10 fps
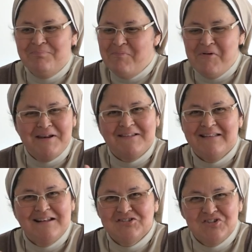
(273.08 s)

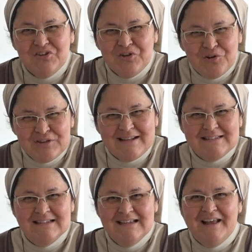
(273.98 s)
verdaderos
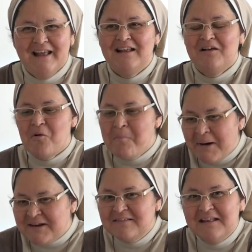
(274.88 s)
idiotas en
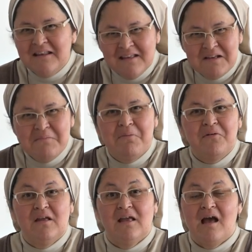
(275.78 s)
compartir,
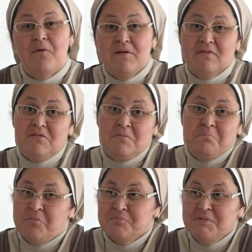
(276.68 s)
porque a veces
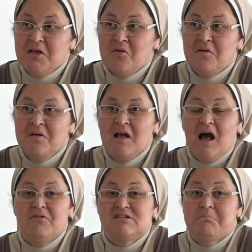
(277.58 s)
por miedo,
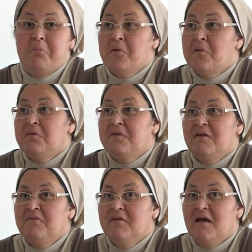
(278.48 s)
a veces por
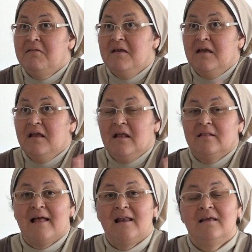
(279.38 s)
conciencia de que
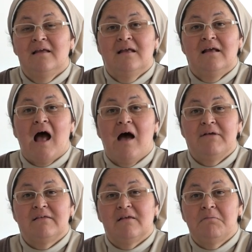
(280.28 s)
tal, a
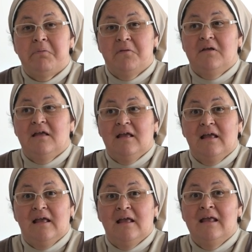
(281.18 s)
veces
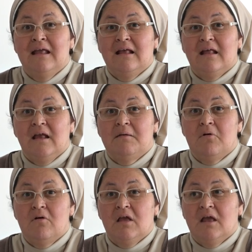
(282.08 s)
porque
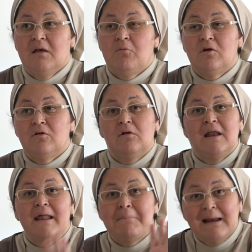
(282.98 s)
creemos que, bueno, no le
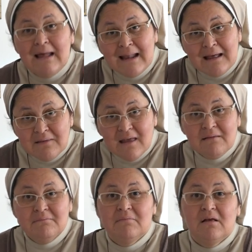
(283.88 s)
hará mal a nadie
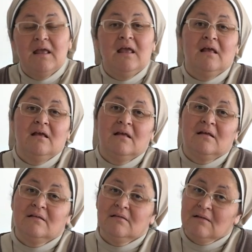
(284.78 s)
y
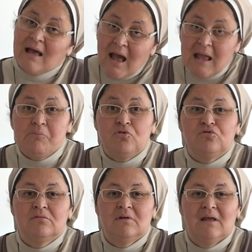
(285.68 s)

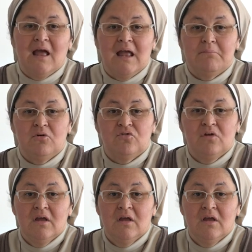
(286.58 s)
caemos, caemos.